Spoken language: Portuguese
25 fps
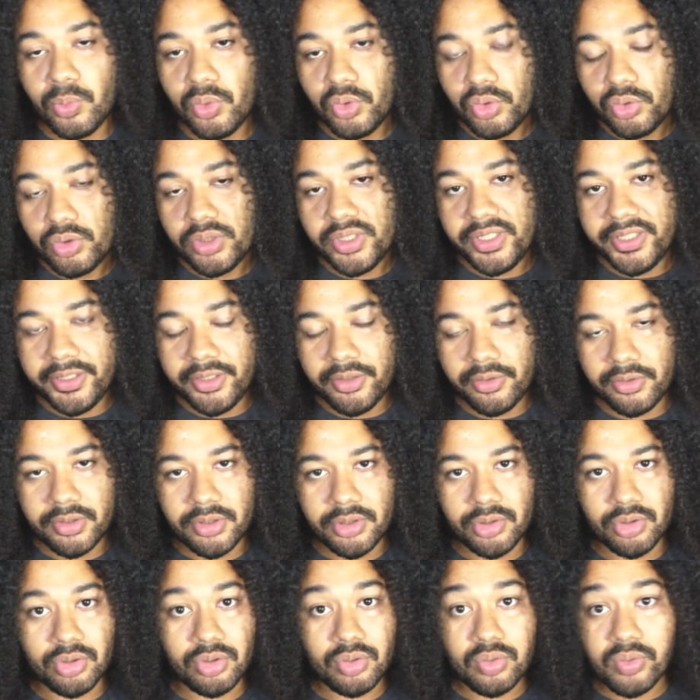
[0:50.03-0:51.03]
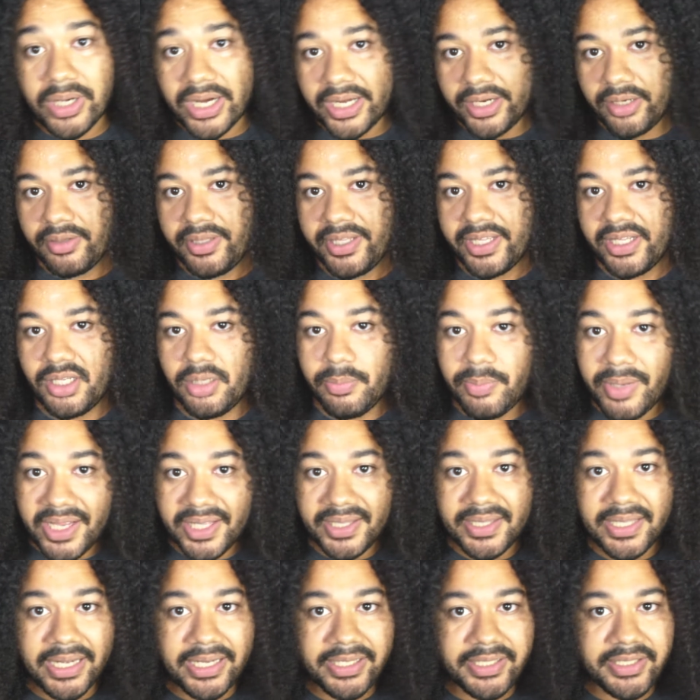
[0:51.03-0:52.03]
no mundo Linux o usuário tem a
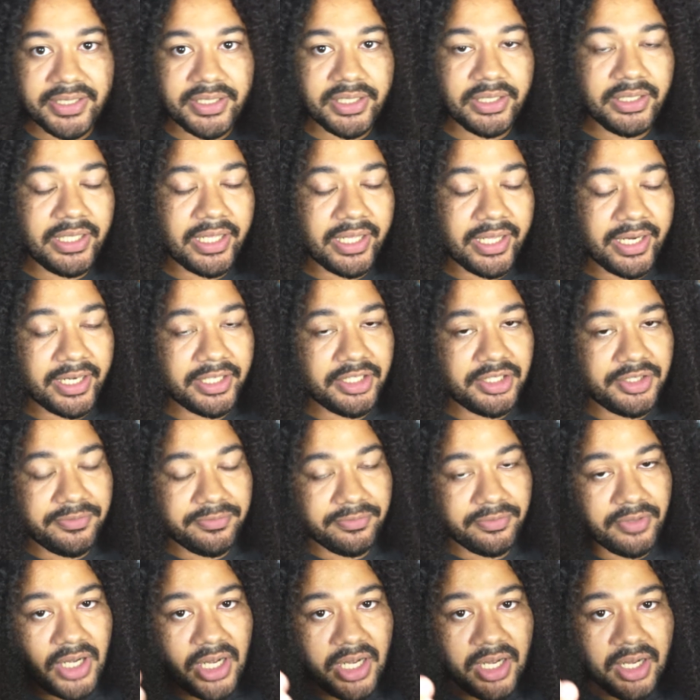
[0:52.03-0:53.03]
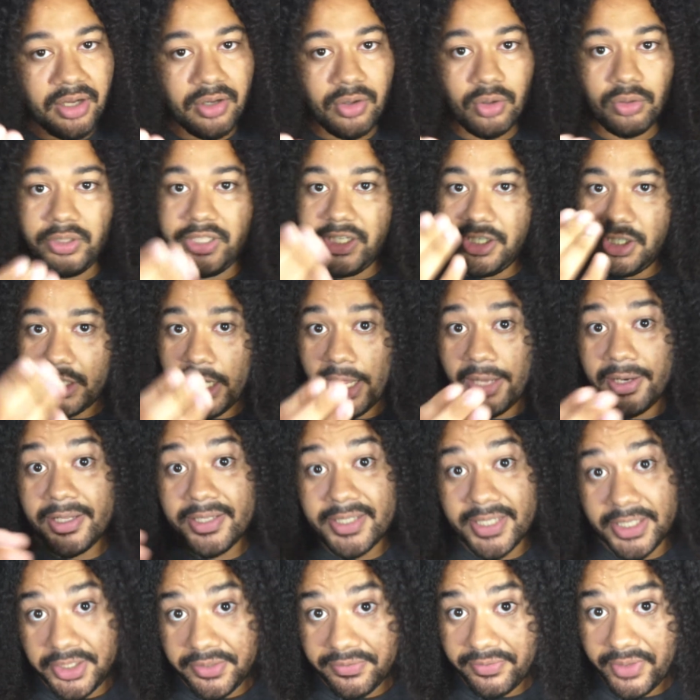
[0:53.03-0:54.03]
liberdade se quer ativar ou deixar
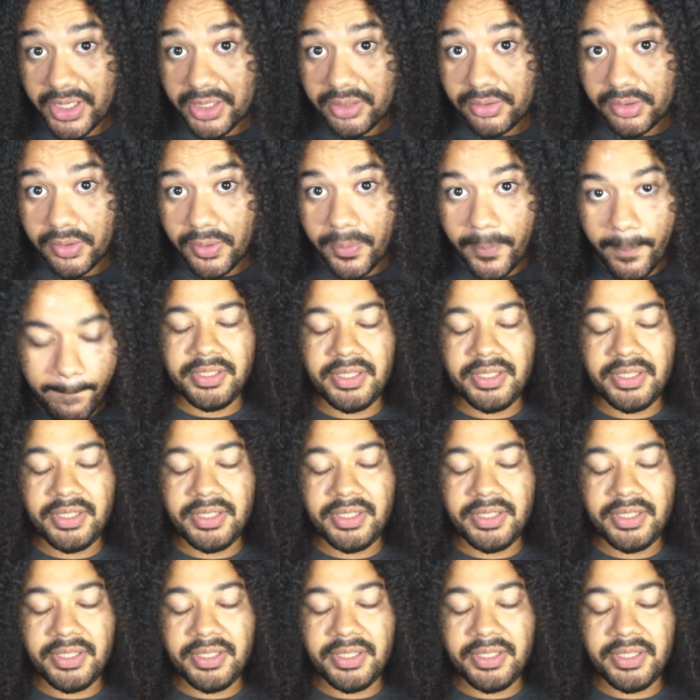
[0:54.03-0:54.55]
desativado.